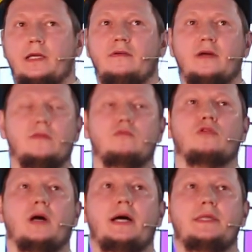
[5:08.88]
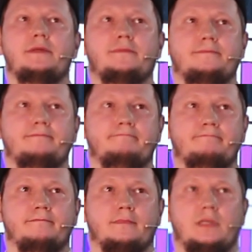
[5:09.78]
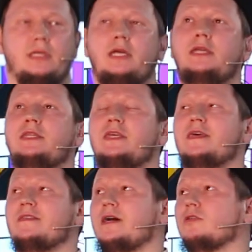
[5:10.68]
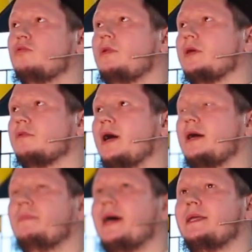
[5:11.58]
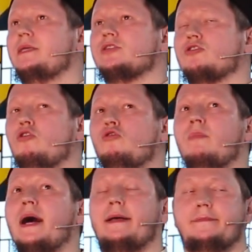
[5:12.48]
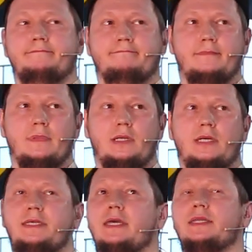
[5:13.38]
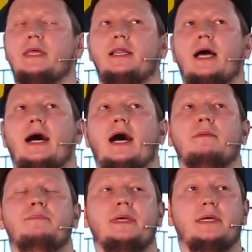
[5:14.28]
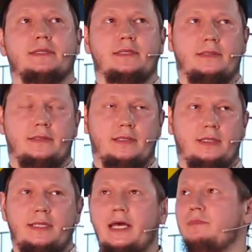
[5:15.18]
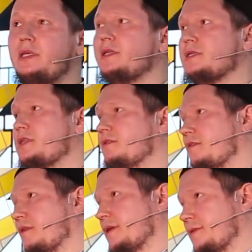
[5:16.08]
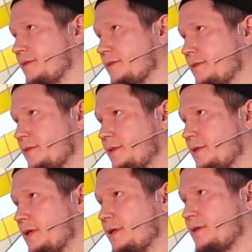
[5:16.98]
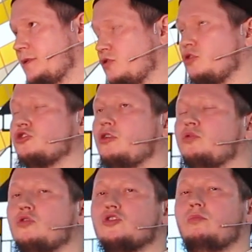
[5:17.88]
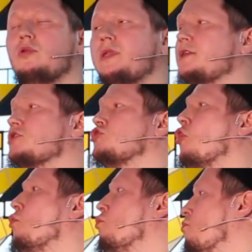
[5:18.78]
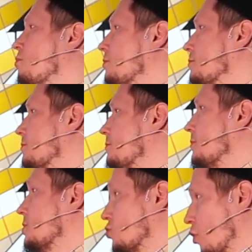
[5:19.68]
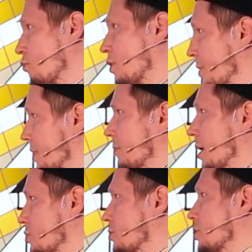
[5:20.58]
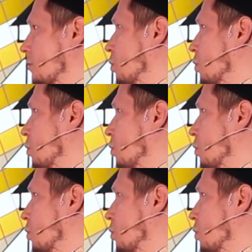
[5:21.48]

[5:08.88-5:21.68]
говорит в Коране, «Инни надарту лир рахмани саума» я дала обед для милостивого, то, что буду соблюдать соум. Соум мы понимаем, что это